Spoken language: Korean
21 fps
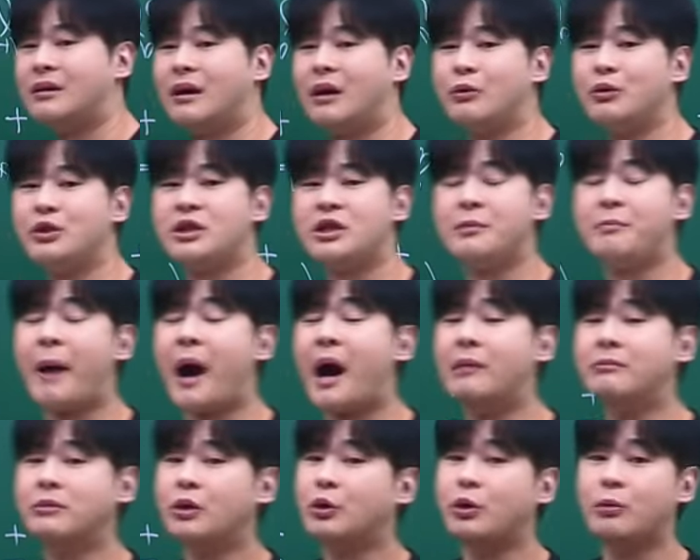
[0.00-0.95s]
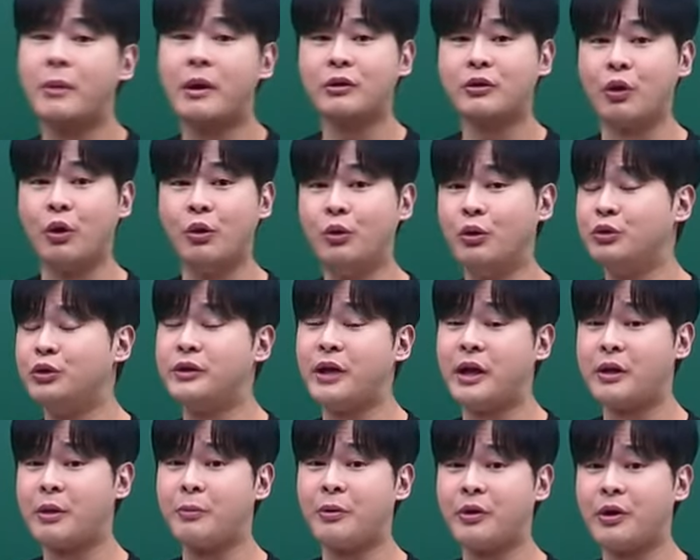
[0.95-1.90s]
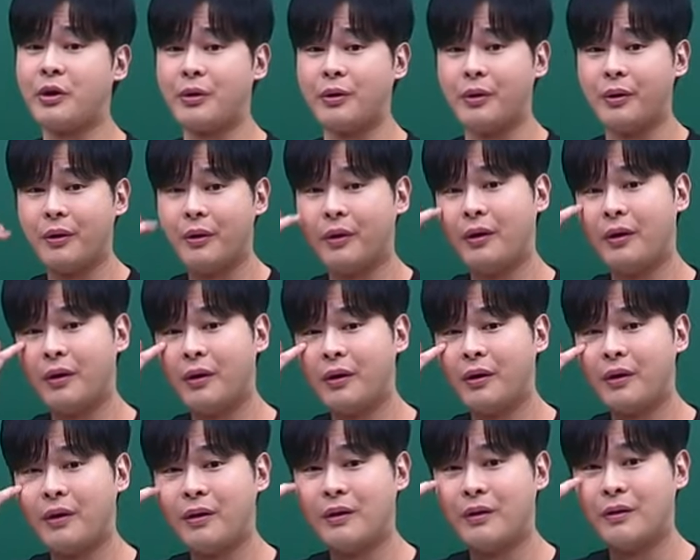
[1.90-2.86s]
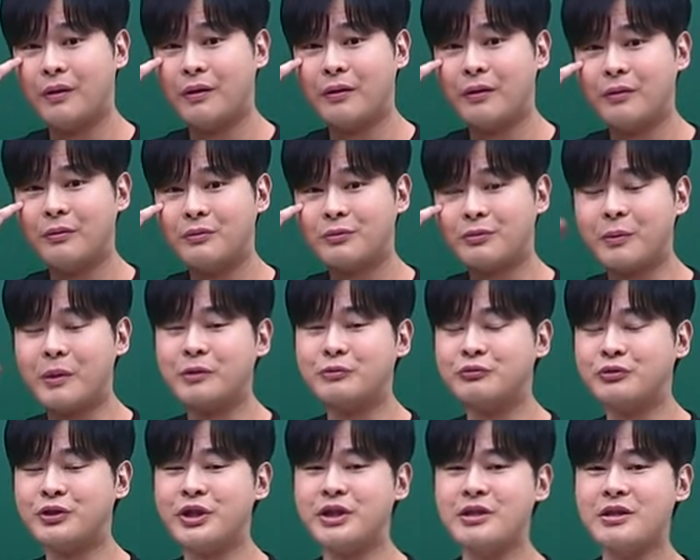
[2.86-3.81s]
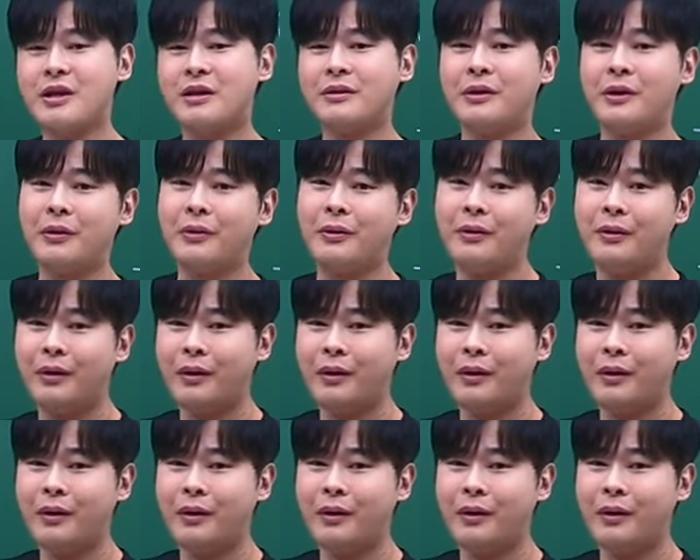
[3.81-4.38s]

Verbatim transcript: 라고 지 마음대로 막 결론을 내려버려. 정말 웃기지 않아요?